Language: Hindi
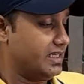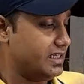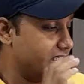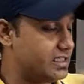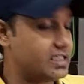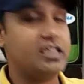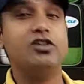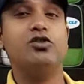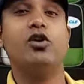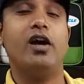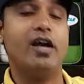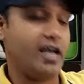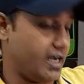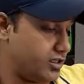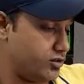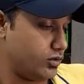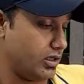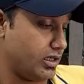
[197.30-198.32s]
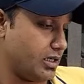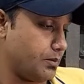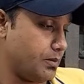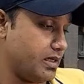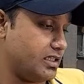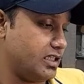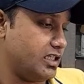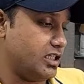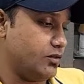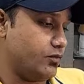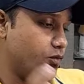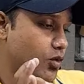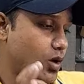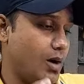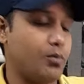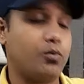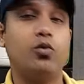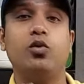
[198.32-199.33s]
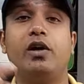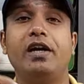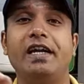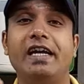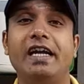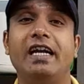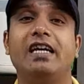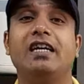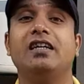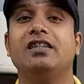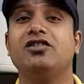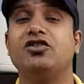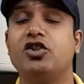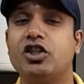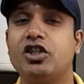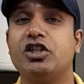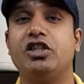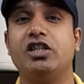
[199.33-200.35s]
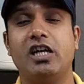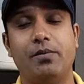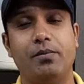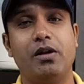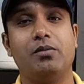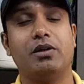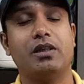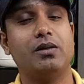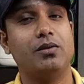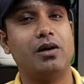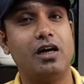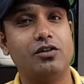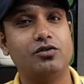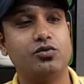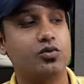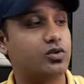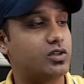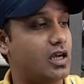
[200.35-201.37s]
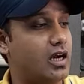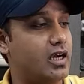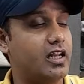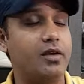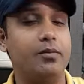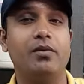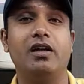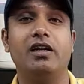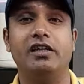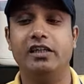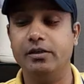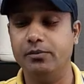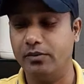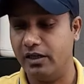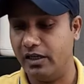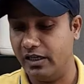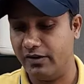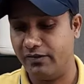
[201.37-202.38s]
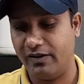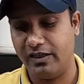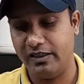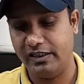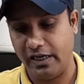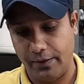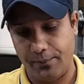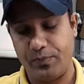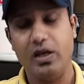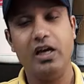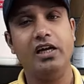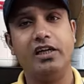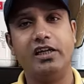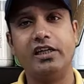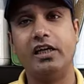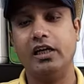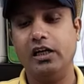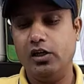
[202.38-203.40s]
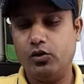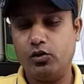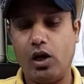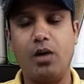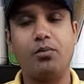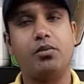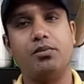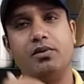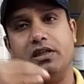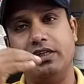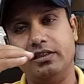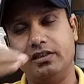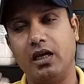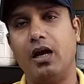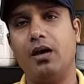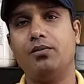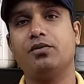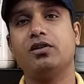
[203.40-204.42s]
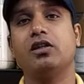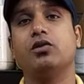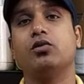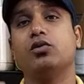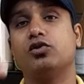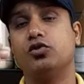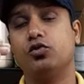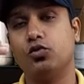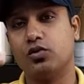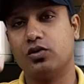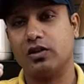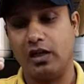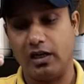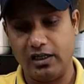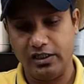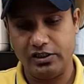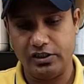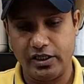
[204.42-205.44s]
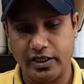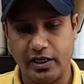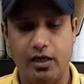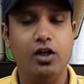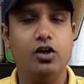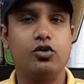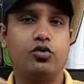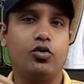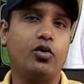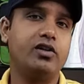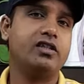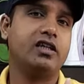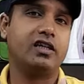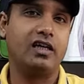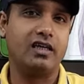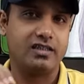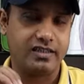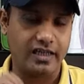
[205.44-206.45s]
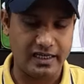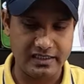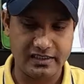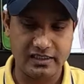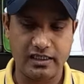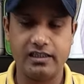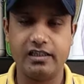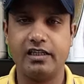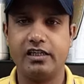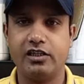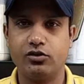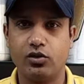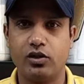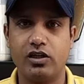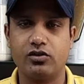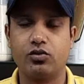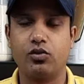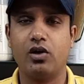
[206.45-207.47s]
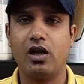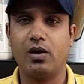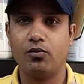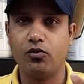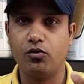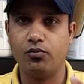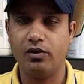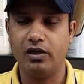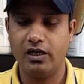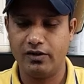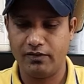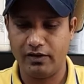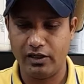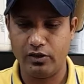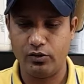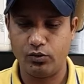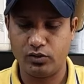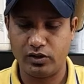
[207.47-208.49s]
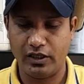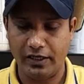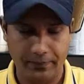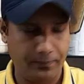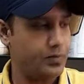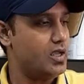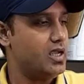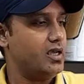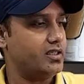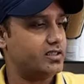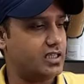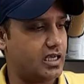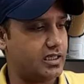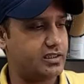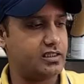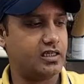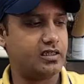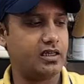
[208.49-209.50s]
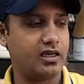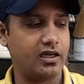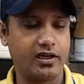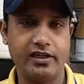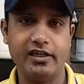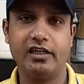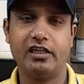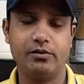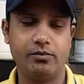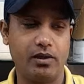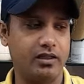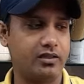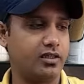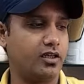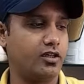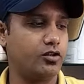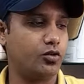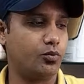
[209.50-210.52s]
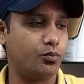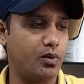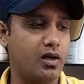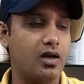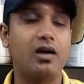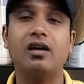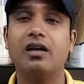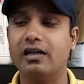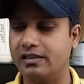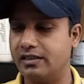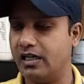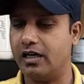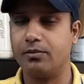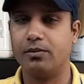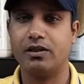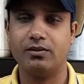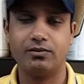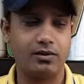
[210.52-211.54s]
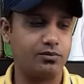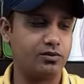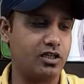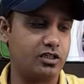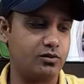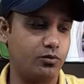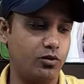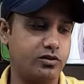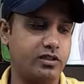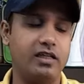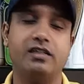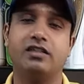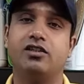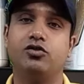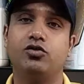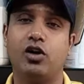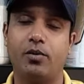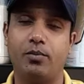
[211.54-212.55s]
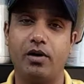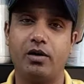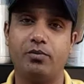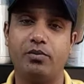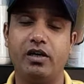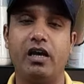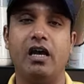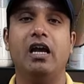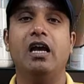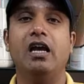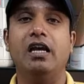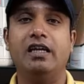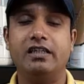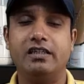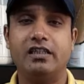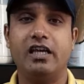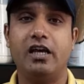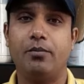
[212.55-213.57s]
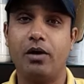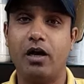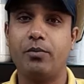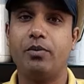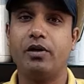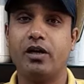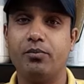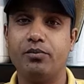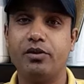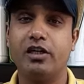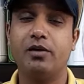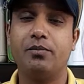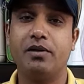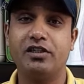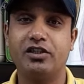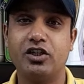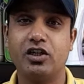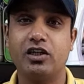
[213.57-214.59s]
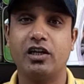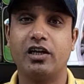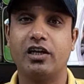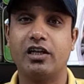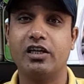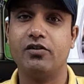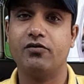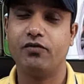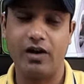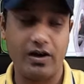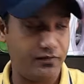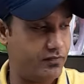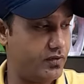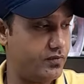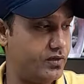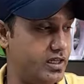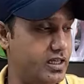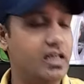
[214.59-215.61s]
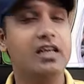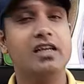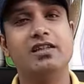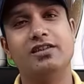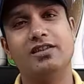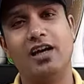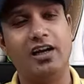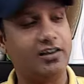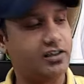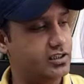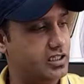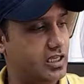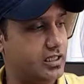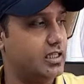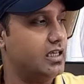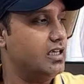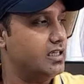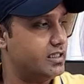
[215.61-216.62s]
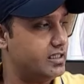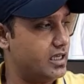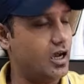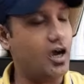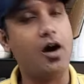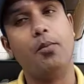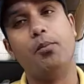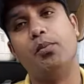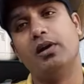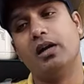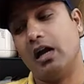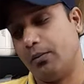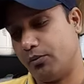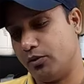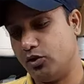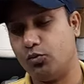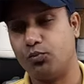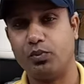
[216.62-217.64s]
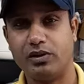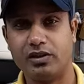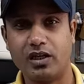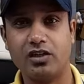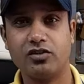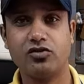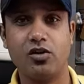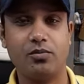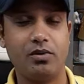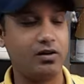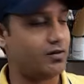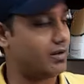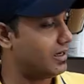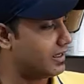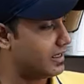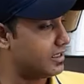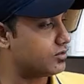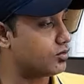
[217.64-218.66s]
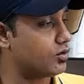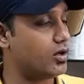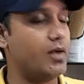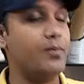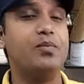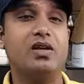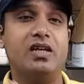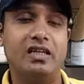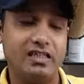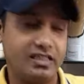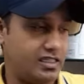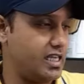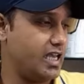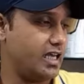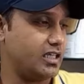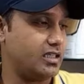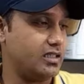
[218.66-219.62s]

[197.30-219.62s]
इसकी जो है एक्चुअल कैपेसिटी वो आपको 860 सिक्सटी मतलब 860 सौ ही मिलने वाली है ठीक है तो आप अपने हिसाब से इनको चूज़ कर लीजिएगा थोड़े से कट साइज़ के अंदर ये जो कैसरोल है आपको मिलने वाले होते हैं साथ ही साथ अगर रेट की बात करें तो पर्ल हज़ार मतलब सबसे स्मॉल साइज़ की जो एम है इसकी एम कंपनी ने मैंशन कर रखी है फाइव साथ ही साथ यहाँ पर आपका जो पंद्रह सौ वाला कैसरोल है इसकी